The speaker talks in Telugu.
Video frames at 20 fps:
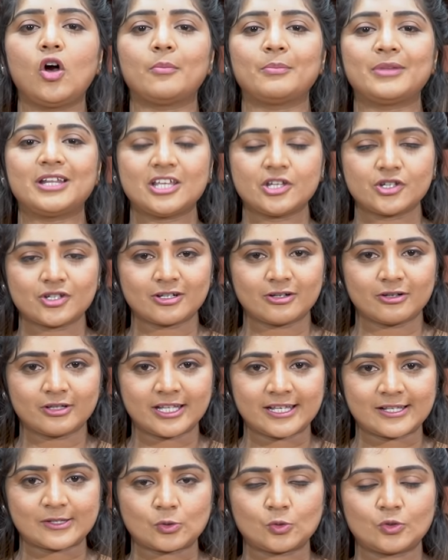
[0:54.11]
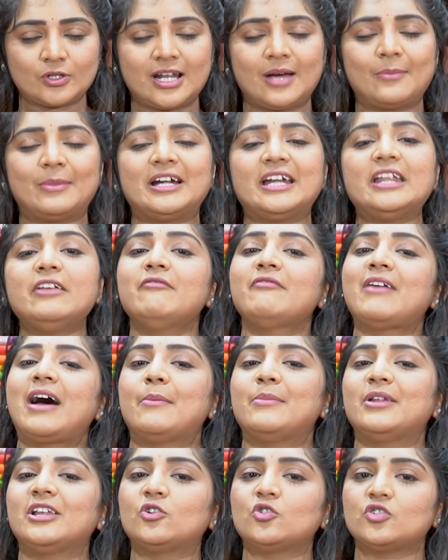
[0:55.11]
కాంబినేషన్లో తీసుకుంటున్నామండి
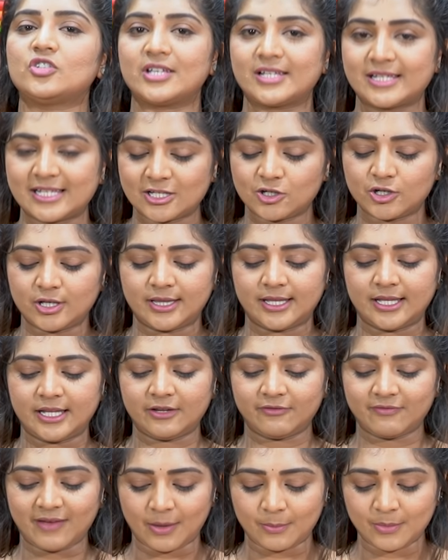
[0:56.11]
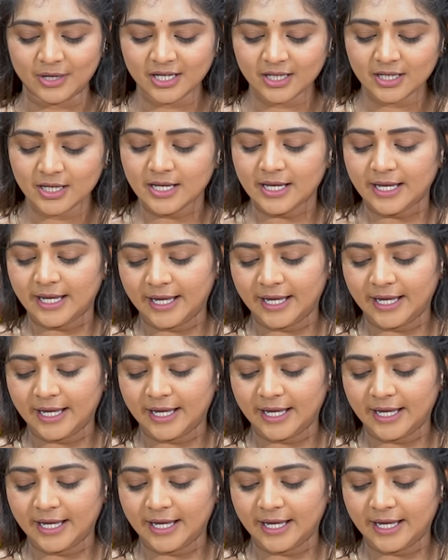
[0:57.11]
ఫ్యాబ్రిక్ వచ్చేసి చందేరి ఫ్యాబ్రిక్